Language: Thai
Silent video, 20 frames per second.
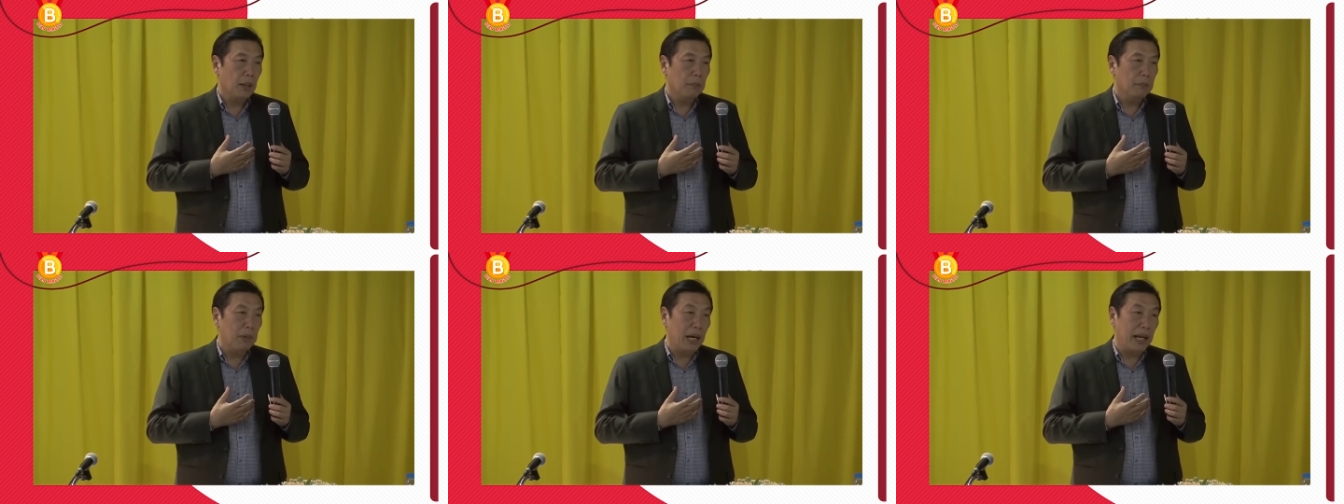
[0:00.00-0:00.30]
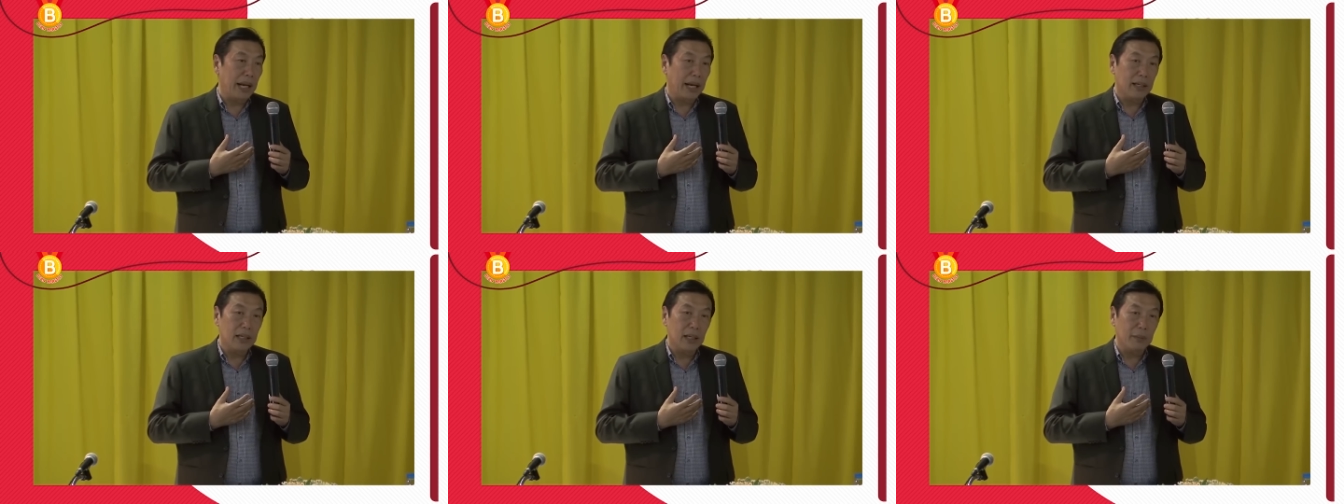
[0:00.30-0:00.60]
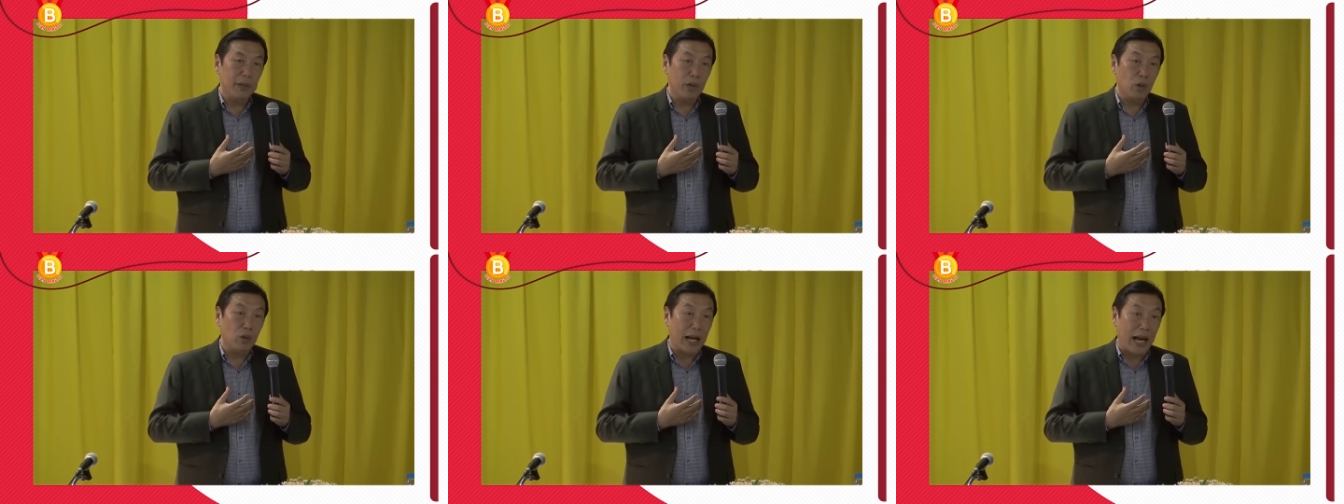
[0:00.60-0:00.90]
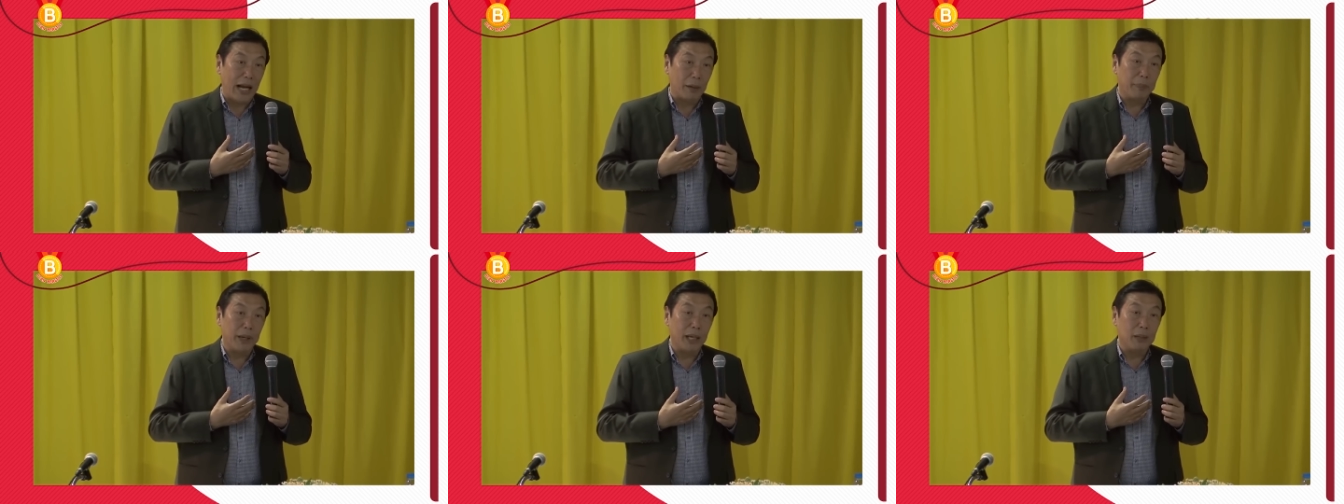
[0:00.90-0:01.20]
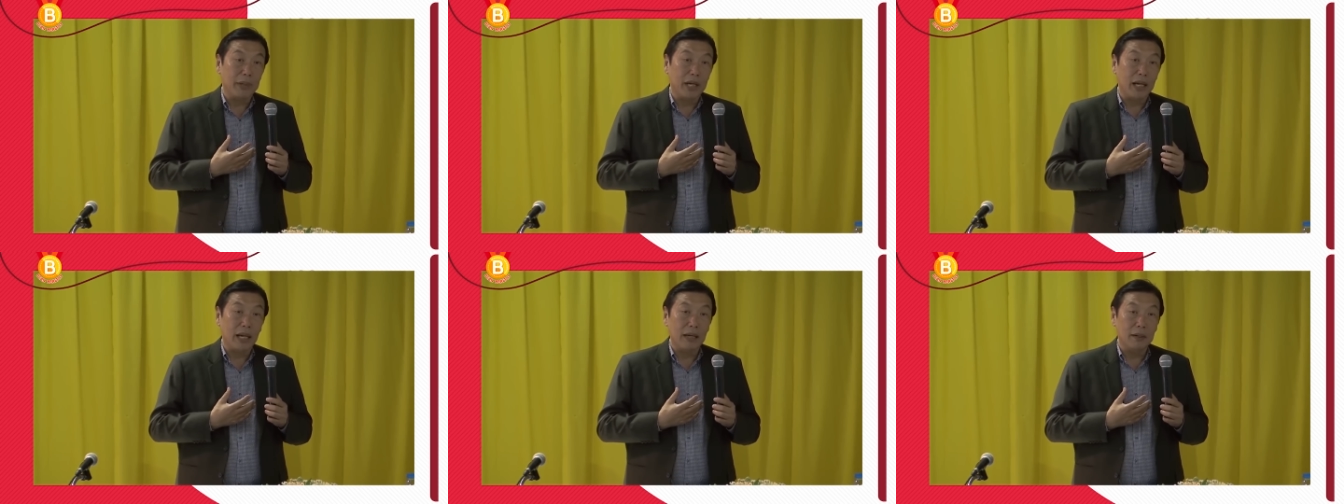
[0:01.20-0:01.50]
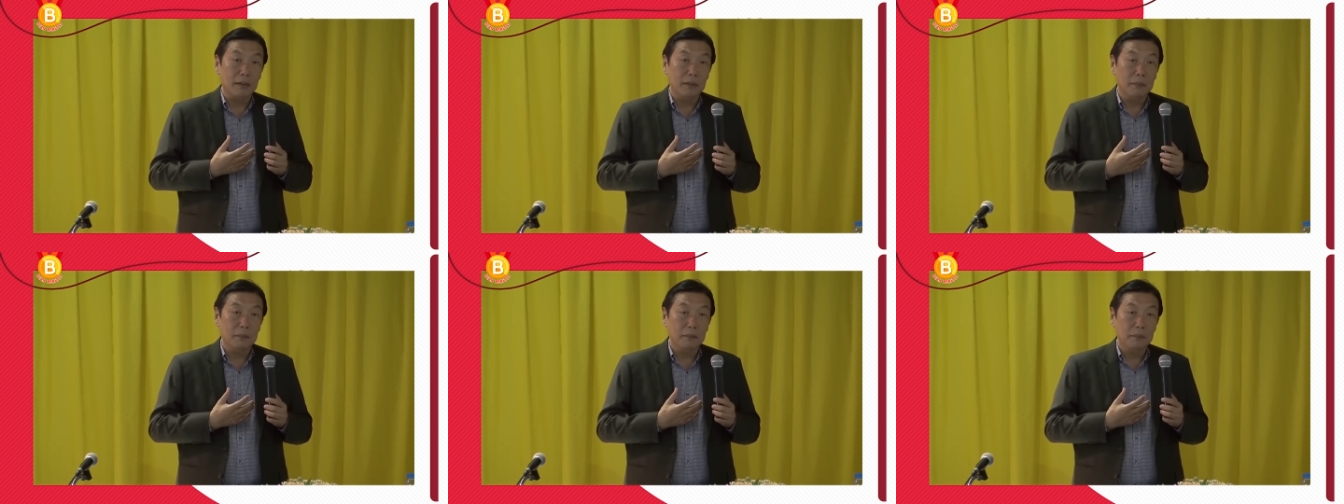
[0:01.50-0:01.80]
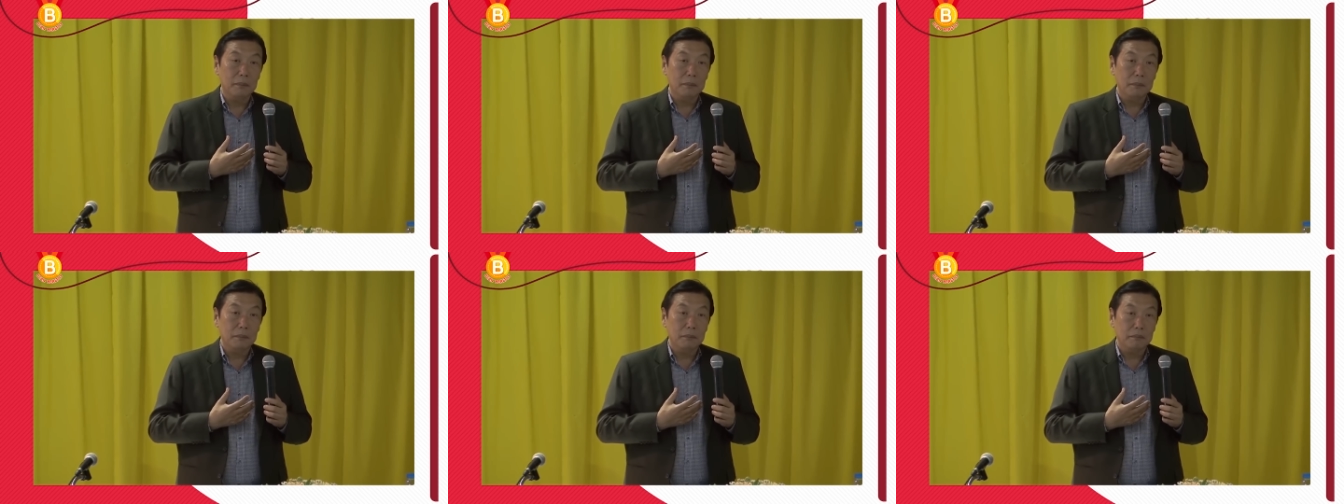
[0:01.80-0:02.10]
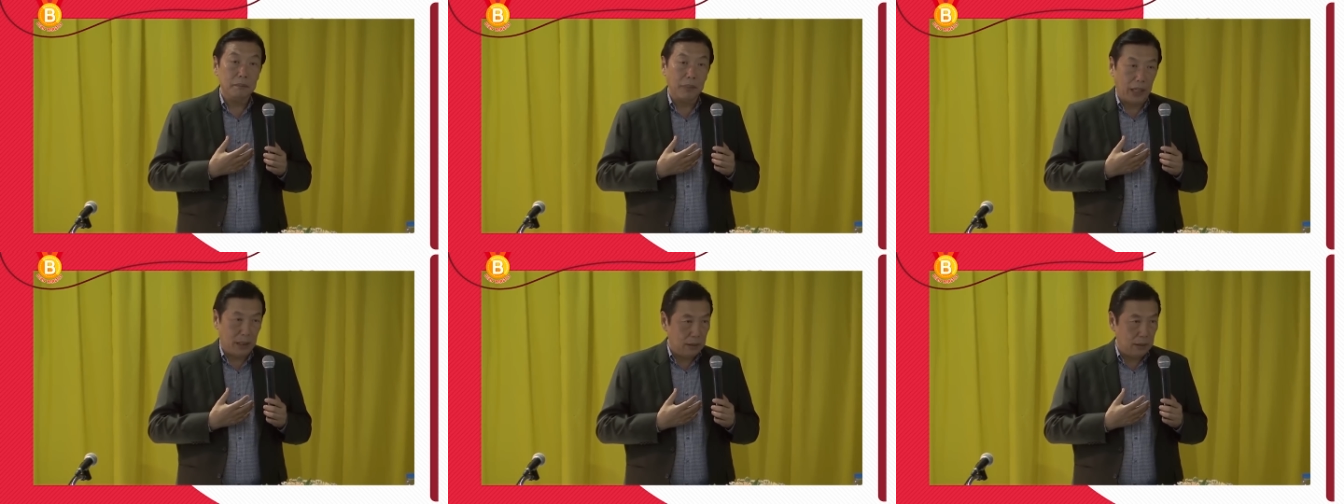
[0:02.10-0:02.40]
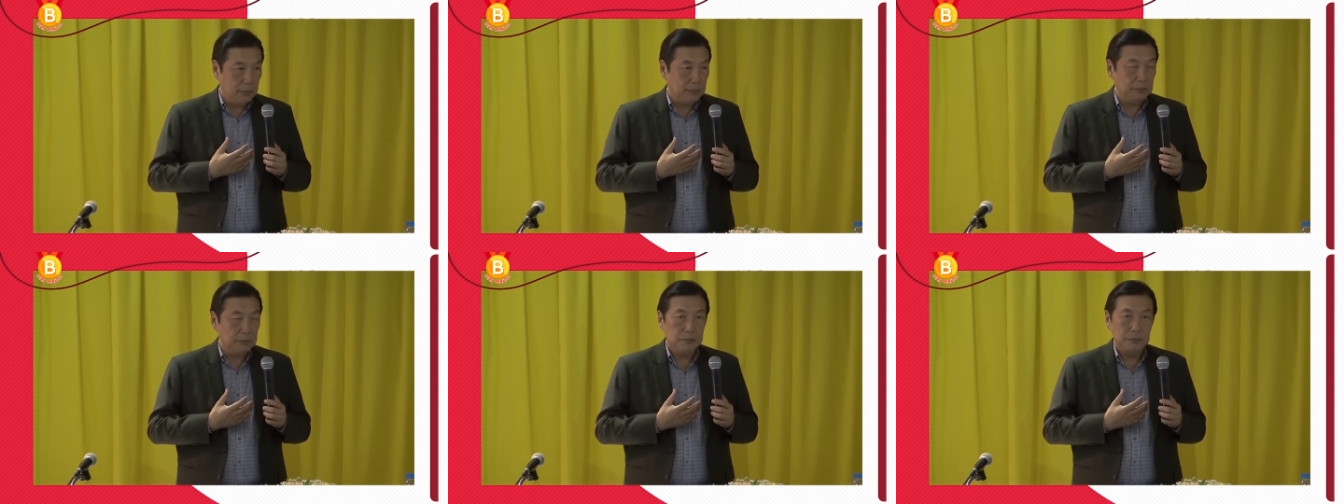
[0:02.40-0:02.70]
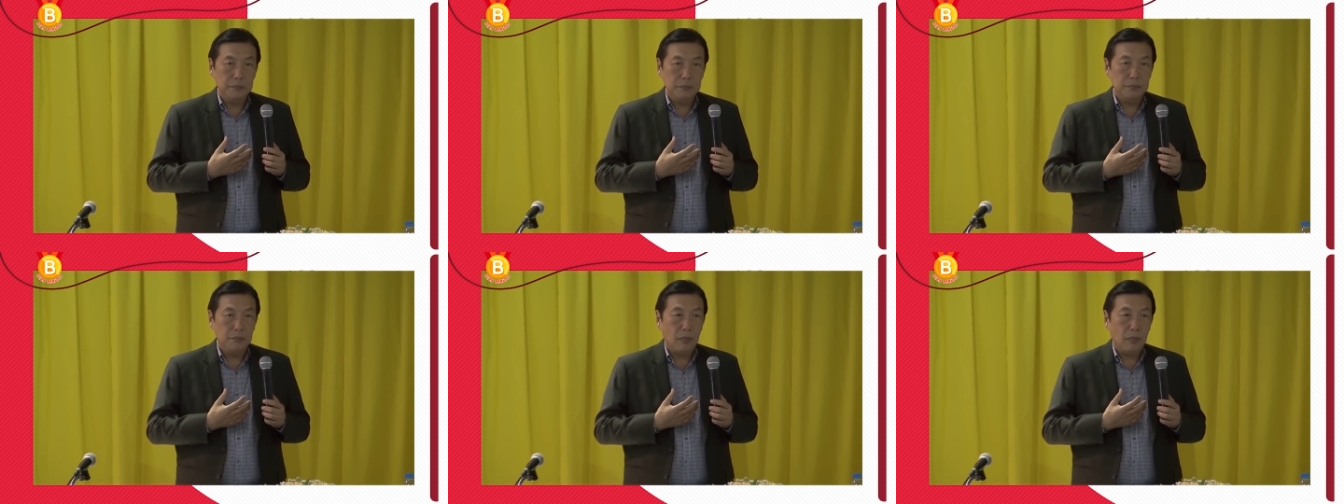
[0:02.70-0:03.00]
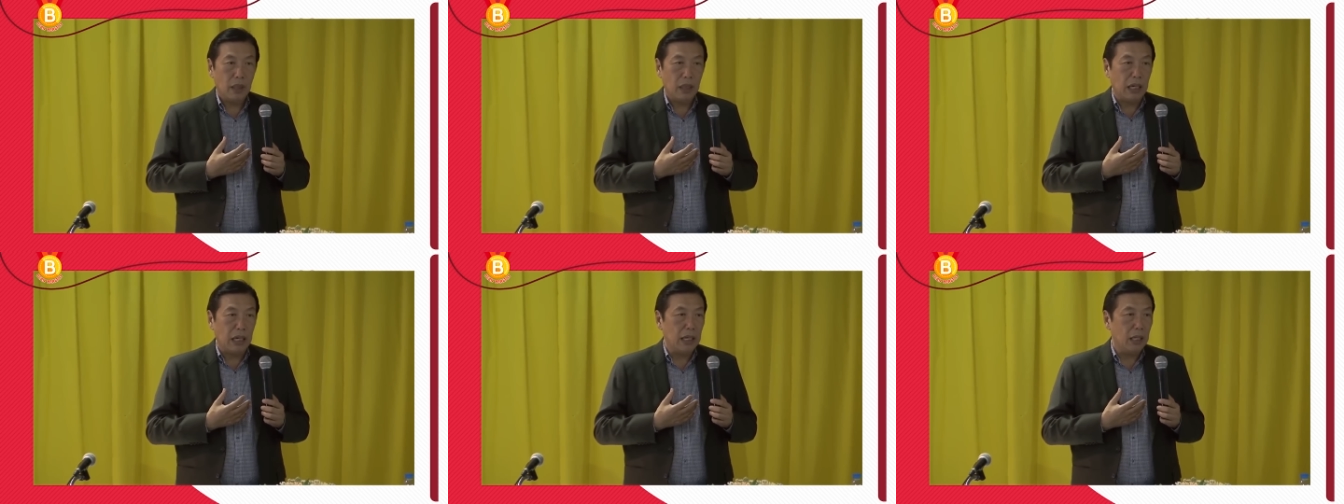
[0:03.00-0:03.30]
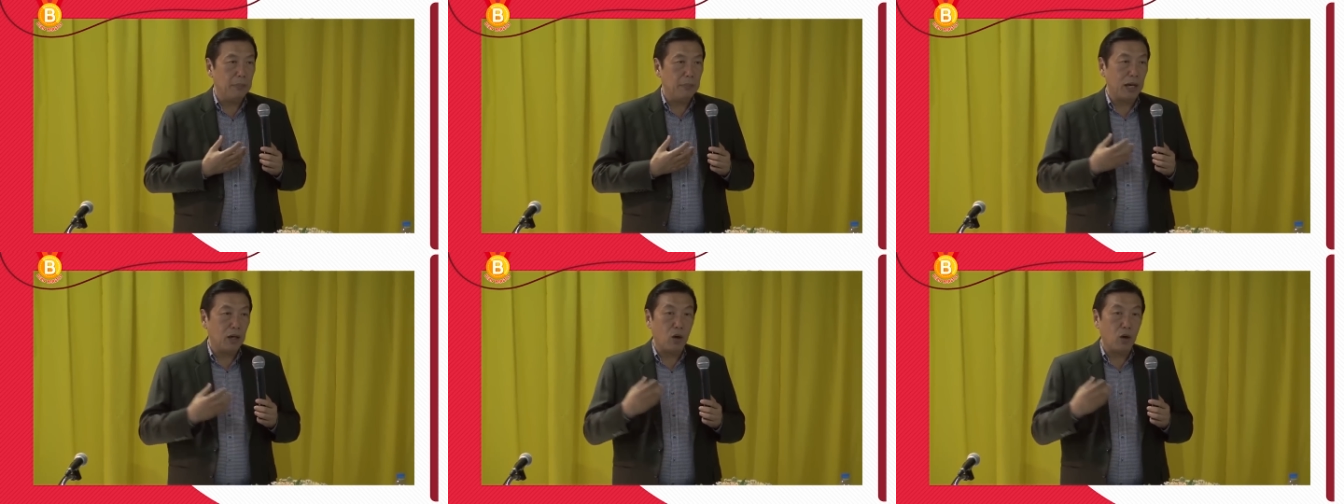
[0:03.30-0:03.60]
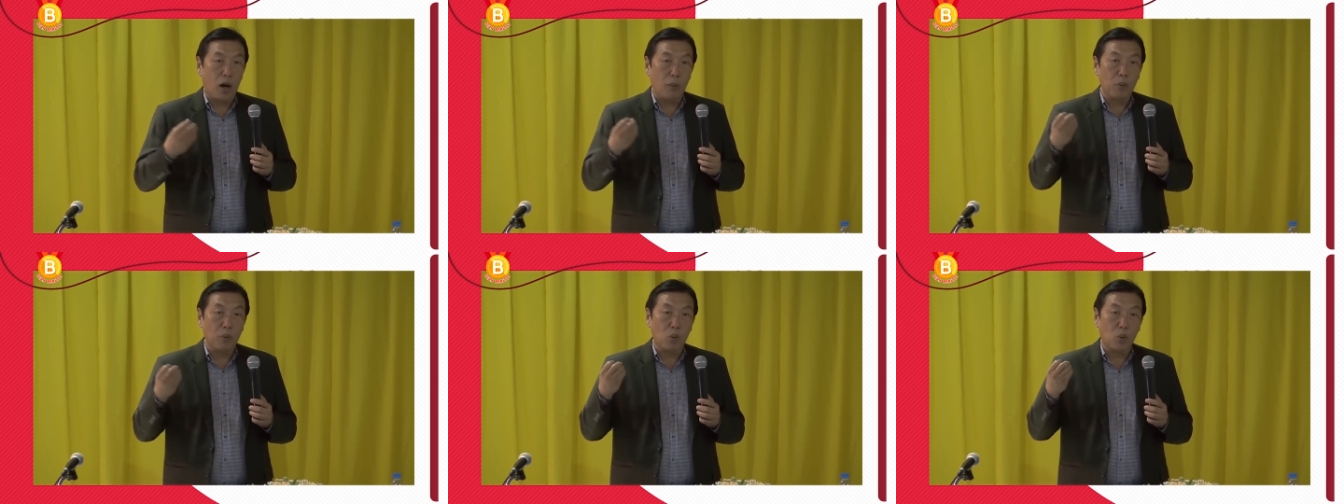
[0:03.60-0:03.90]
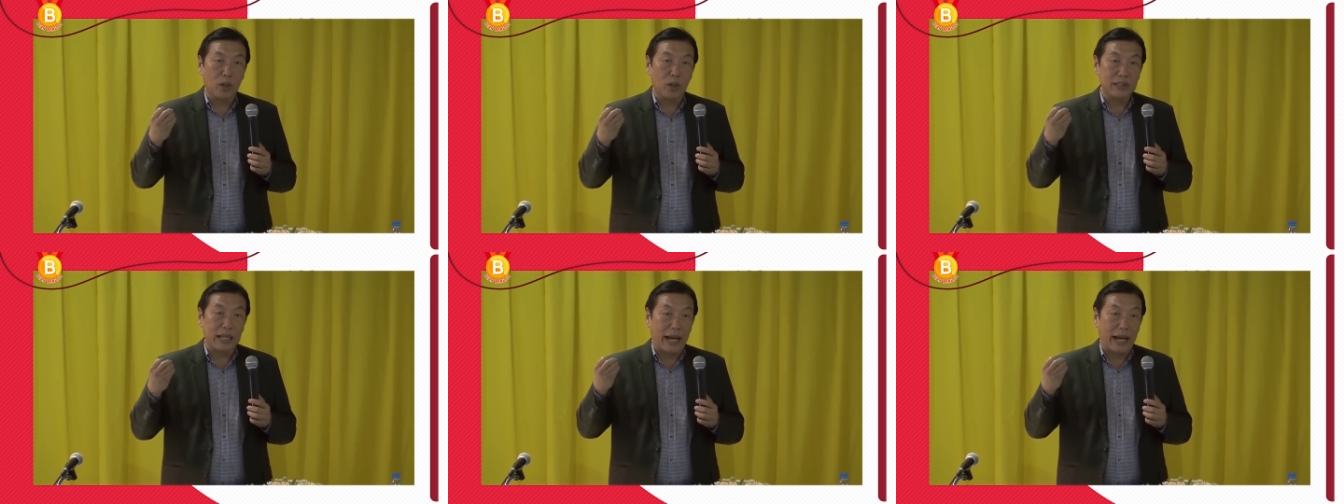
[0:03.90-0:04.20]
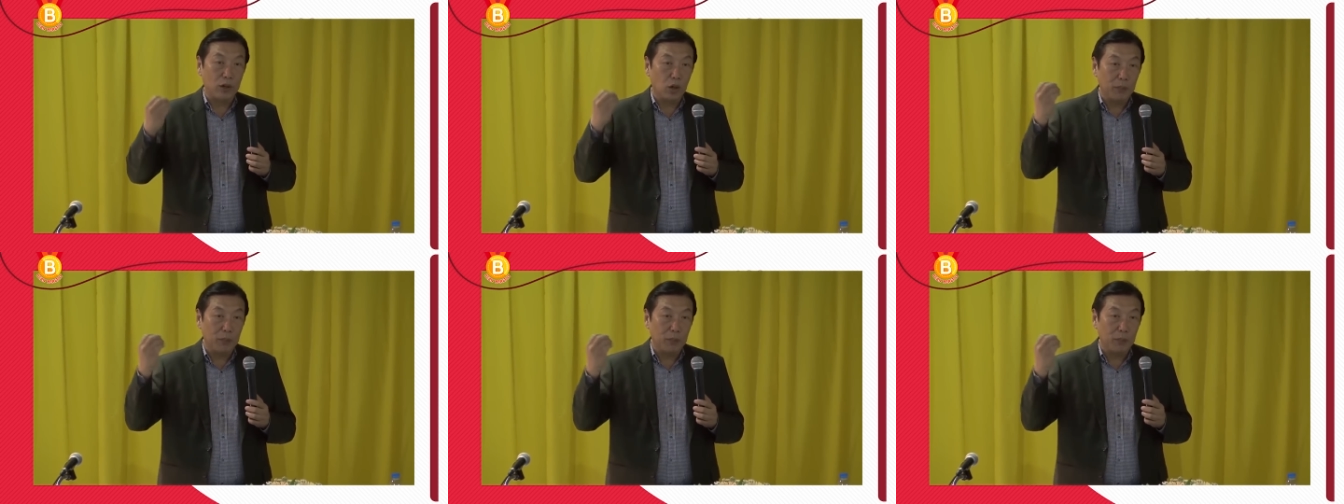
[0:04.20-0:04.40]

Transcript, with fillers: มะเร็งนี่มีโอกาสเป็นไหมฮะเป็นดี๋ยวนี้บางครอบครัวตายด้ว